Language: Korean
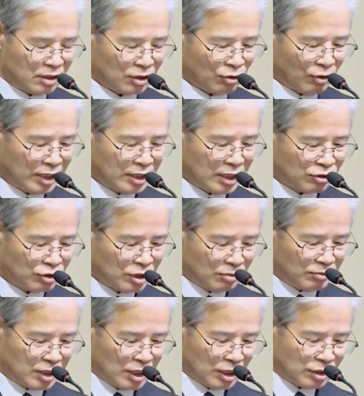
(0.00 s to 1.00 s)
또한
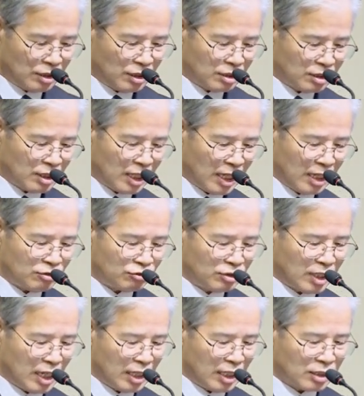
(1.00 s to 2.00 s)
예수님은 2000년 전에
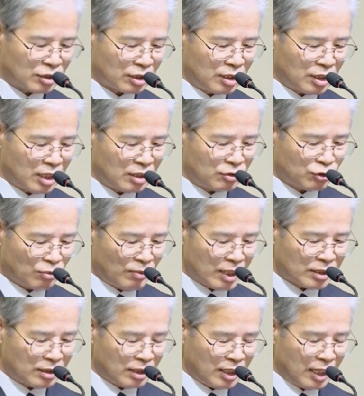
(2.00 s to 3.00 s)
유대인의 절기인
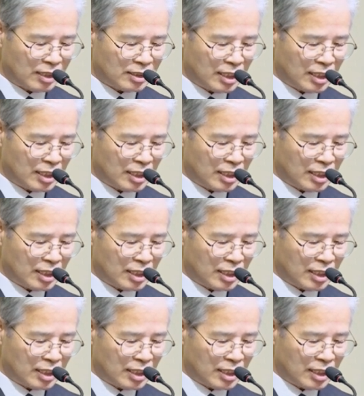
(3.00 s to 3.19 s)
초막절에